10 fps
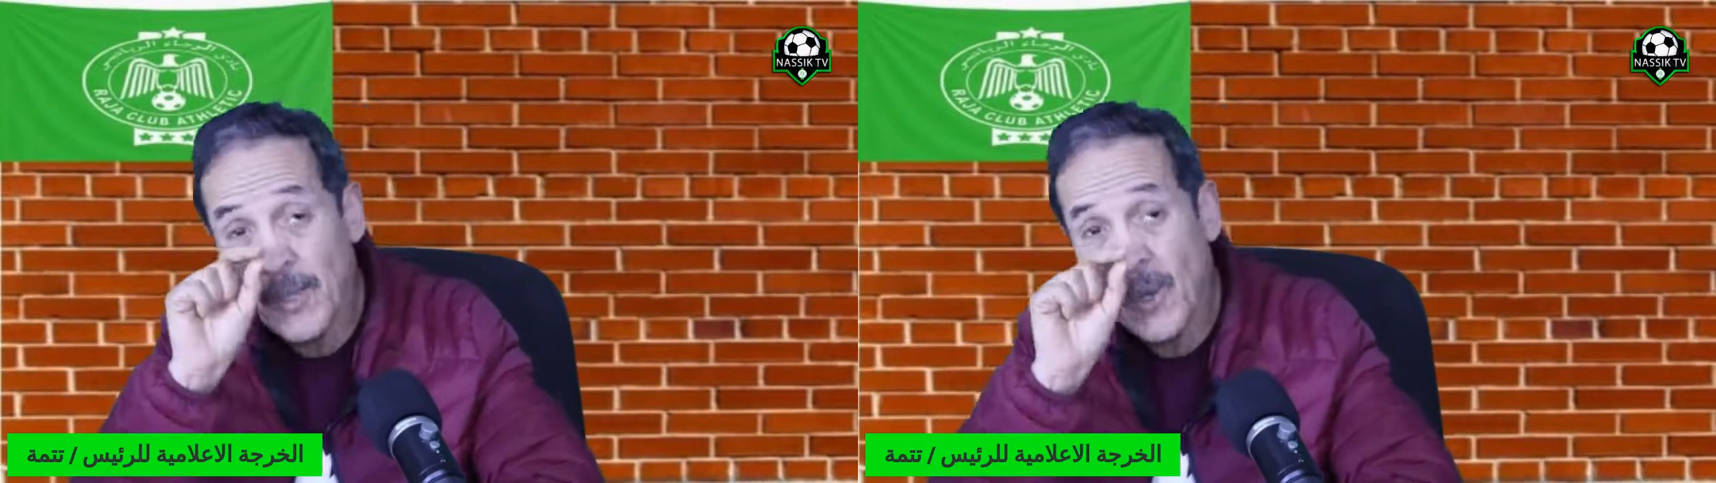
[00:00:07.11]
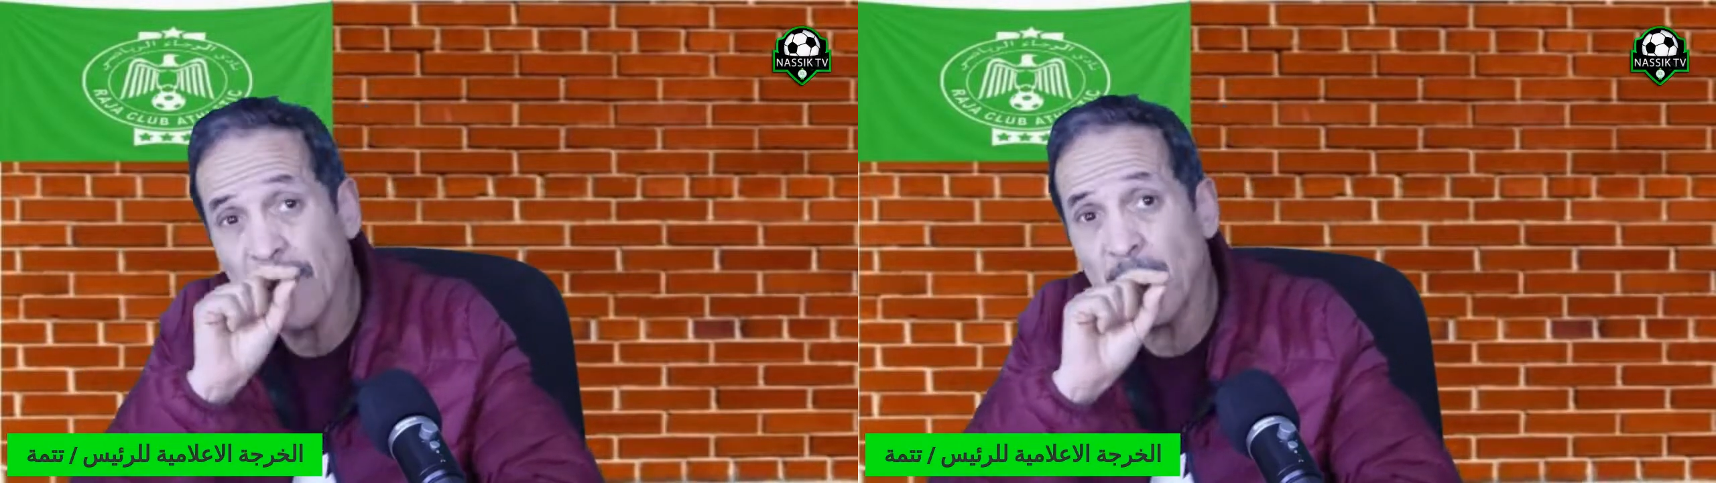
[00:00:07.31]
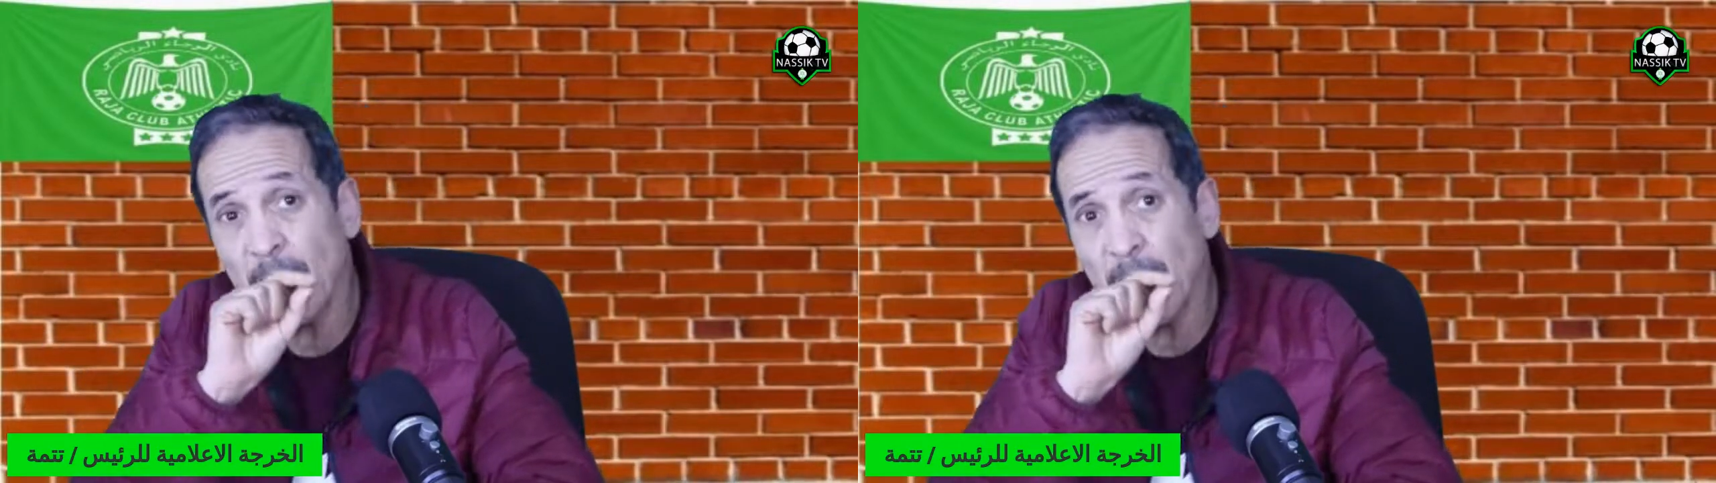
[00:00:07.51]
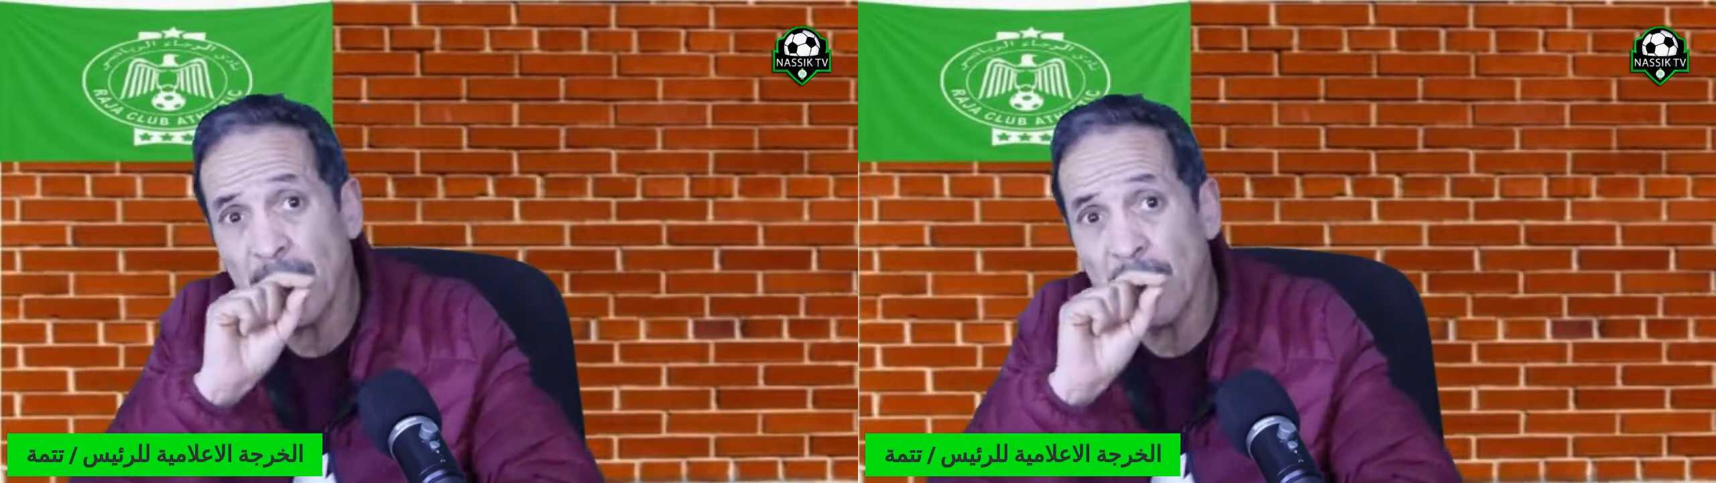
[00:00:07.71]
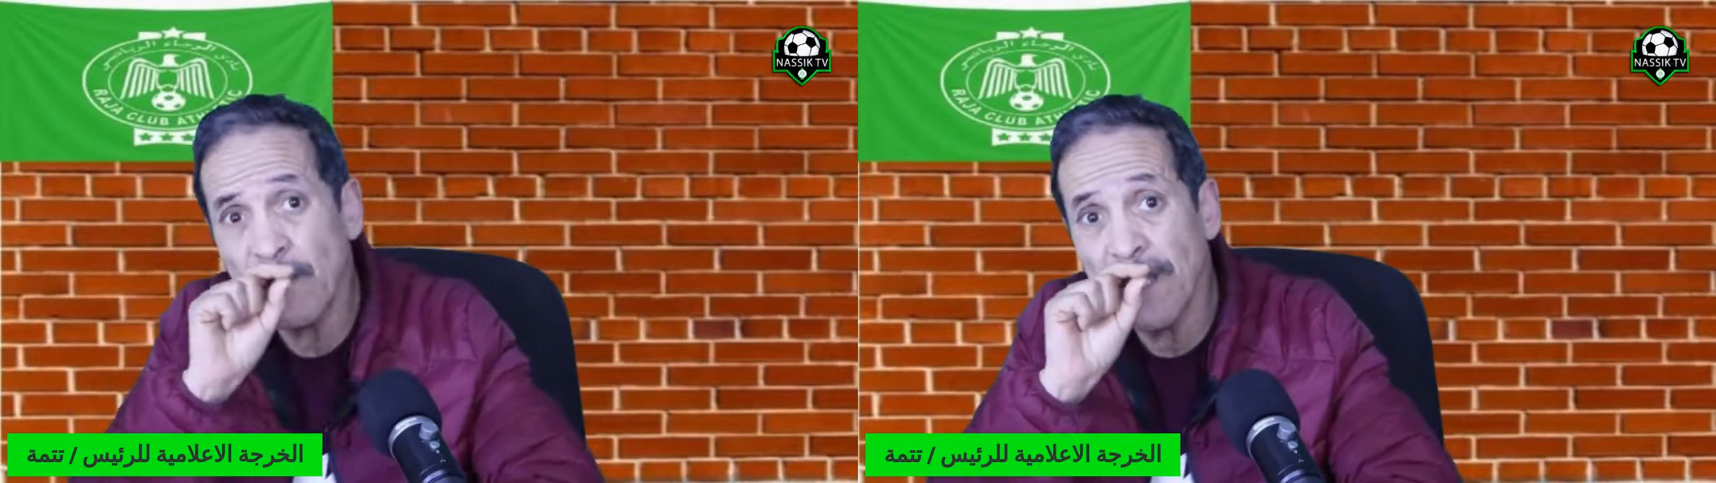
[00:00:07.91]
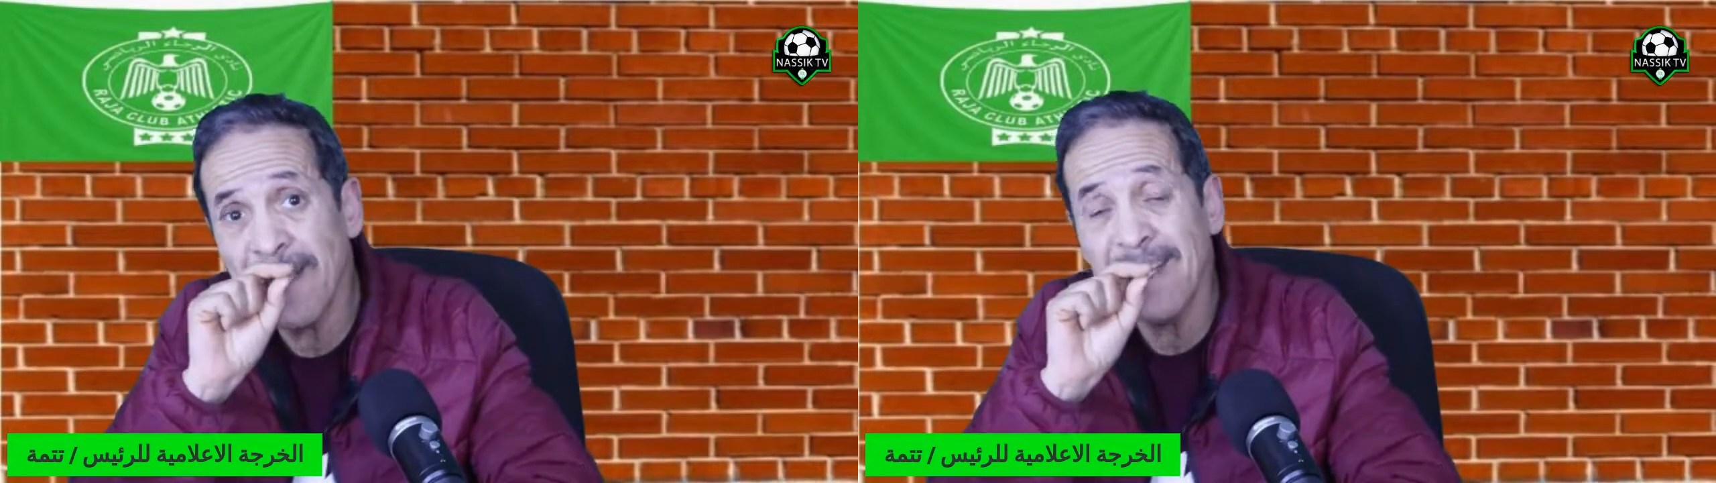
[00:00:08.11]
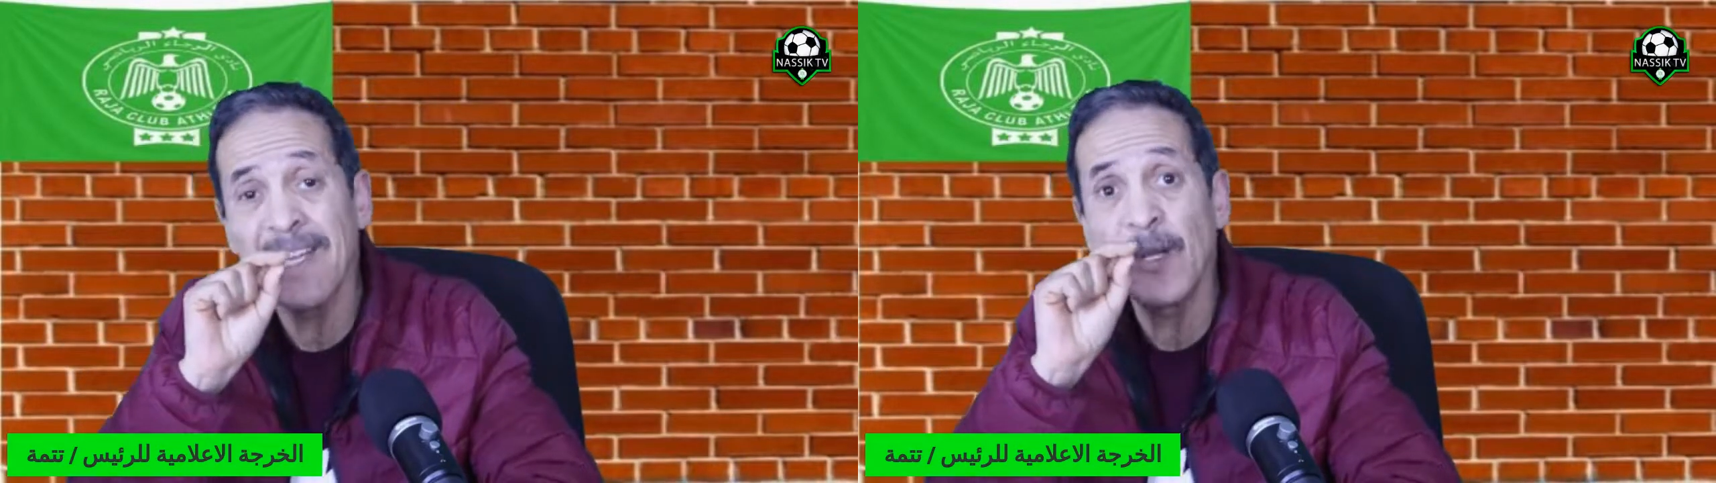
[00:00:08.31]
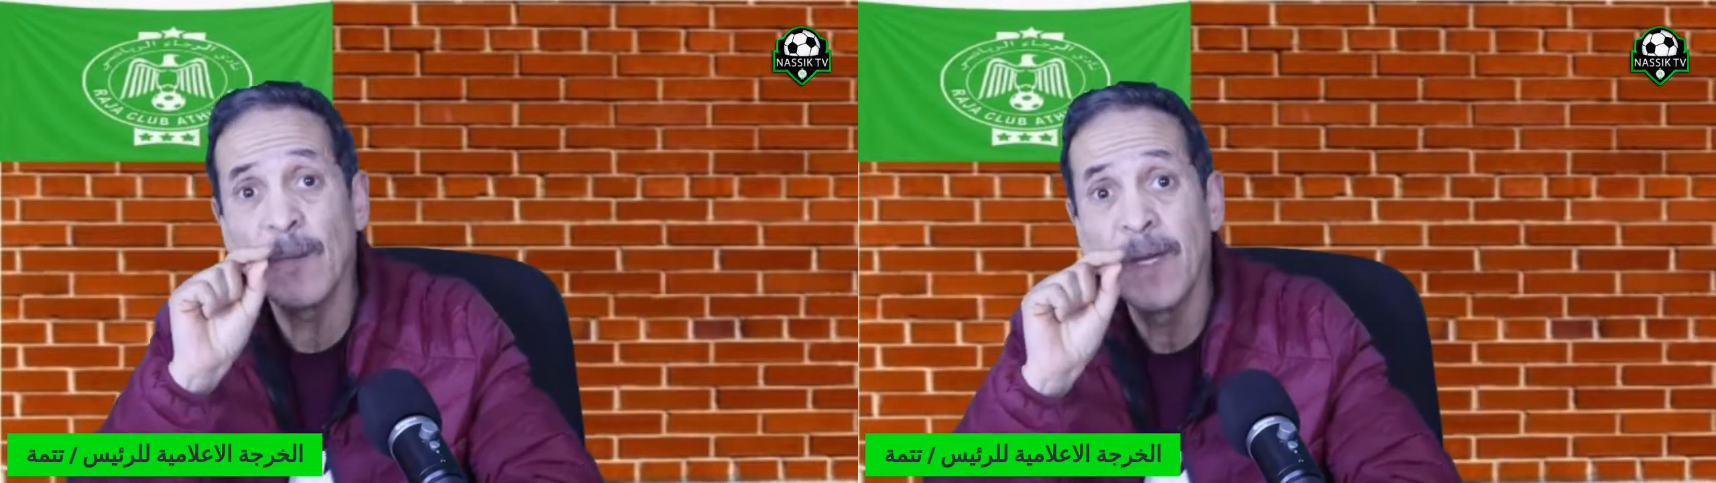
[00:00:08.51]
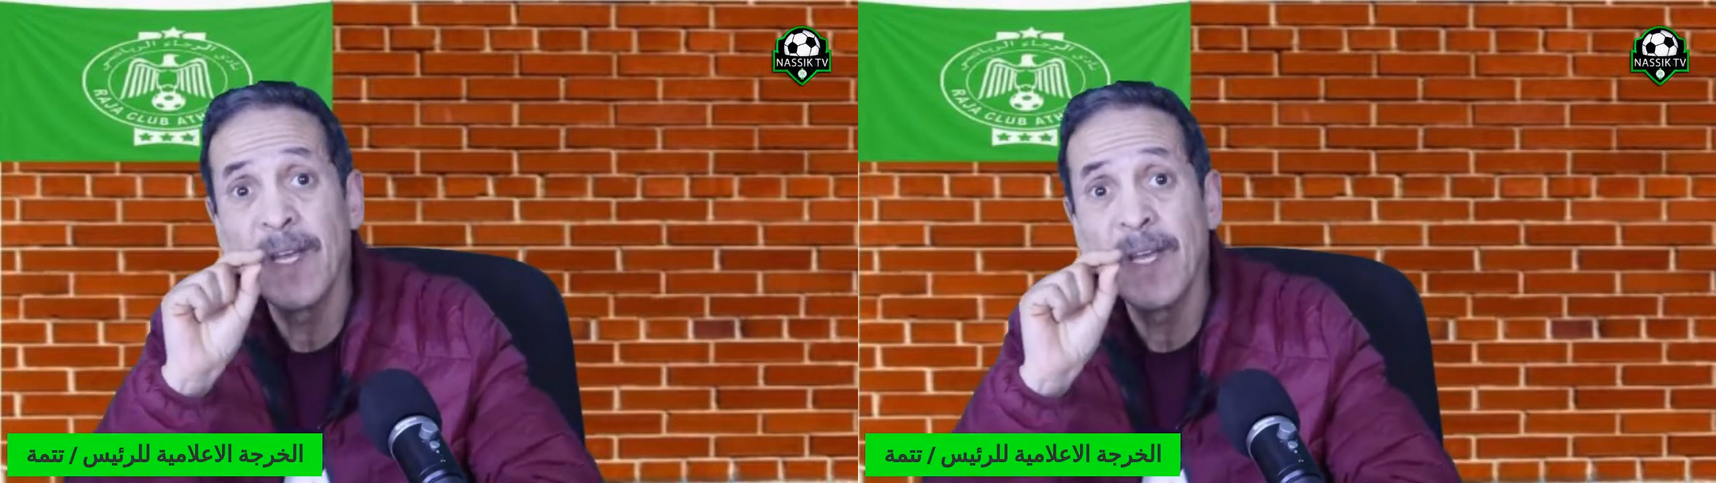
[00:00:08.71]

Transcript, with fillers: واحد واحد الجمهور قال لهم